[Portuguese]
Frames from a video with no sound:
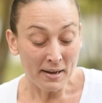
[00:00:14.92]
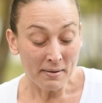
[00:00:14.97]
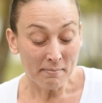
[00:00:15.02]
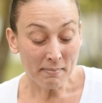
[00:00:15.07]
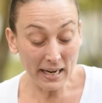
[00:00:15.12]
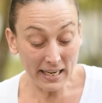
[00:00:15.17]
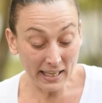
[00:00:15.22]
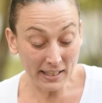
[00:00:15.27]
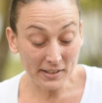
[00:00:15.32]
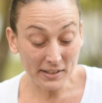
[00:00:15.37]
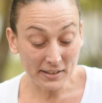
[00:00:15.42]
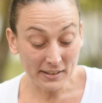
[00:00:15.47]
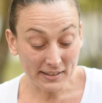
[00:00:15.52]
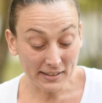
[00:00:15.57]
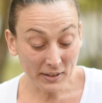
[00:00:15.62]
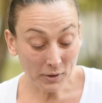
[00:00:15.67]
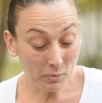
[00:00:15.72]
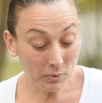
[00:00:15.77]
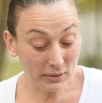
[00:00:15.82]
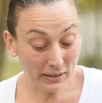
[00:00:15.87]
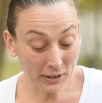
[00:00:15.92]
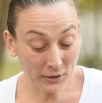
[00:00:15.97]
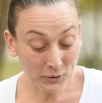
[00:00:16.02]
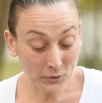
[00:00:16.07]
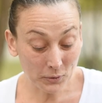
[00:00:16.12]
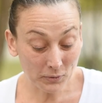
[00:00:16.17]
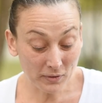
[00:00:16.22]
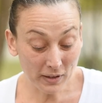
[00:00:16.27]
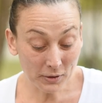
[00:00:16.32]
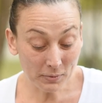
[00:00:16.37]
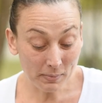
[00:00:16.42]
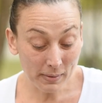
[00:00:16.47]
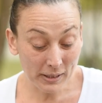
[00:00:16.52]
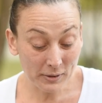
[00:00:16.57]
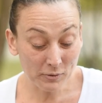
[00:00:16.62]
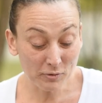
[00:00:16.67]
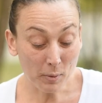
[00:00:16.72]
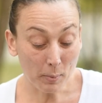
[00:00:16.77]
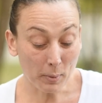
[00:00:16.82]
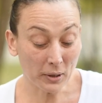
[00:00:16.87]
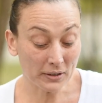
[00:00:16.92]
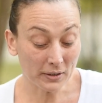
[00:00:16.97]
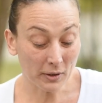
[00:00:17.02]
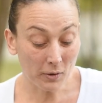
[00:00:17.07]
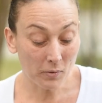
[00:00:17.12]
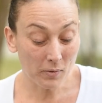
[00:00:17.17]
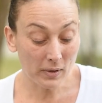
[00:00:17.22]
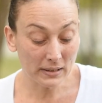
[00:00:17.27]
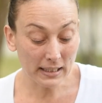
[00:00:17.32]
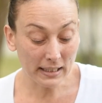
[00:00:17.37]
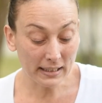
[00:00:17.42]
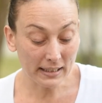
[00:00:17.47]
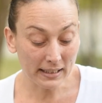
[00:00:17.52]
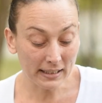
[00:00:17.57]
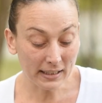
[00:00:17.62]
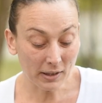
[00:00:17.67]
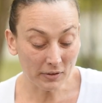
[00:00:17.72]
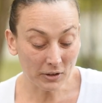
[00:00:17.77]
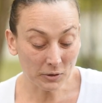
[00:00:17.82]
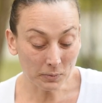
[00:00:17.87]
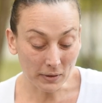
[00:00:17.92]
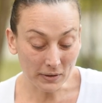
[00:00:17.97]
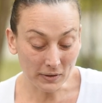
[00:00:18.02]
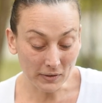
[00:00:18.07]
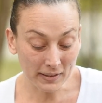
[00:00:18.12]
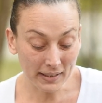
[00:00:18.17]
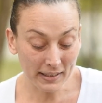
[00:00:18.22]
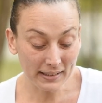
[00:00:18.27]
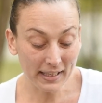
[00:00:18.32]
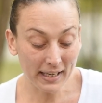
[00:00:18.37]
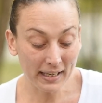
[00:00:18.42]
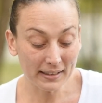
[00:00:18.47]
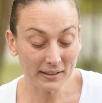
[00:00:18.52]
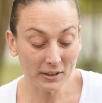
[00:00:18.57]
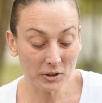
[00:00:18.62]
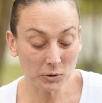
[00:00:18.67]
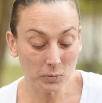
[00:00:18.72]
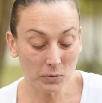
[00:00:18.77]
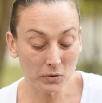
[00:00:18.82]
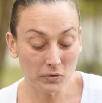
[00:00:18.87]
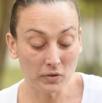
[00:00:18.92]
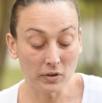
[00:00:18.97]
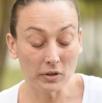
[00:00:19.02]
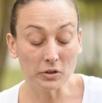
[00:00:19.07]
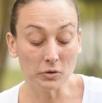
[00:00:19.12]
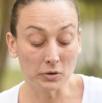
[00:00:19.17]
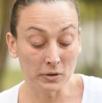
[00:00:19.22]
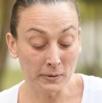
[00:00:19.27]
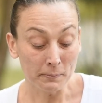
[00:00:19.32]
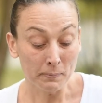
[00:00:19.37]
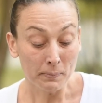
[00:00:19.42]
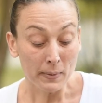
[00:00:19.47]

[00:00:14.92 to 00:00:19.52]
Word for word: Maria disse: Tenho muitas dúvidas mesmo, vou postar algumas aqui, talvez possam ser interessantes para os vídeos.